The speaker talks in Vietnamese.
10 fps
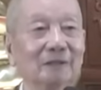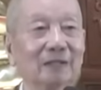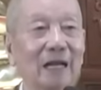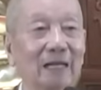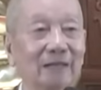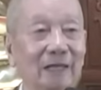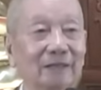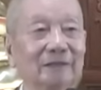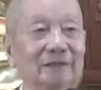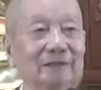an
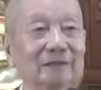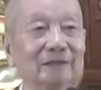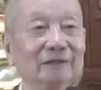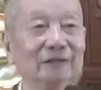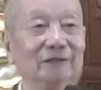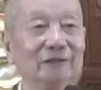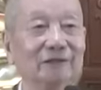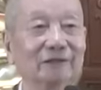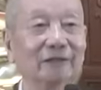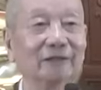lành trí
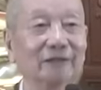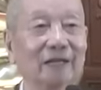được sanh